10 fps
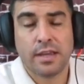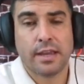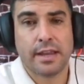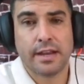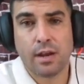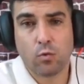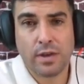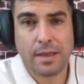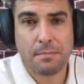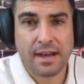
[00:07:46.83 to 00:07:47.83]
es en
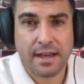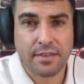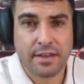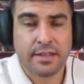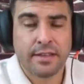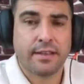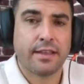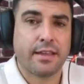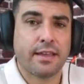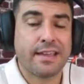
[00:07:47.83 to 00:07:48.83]
alguna embajada eh,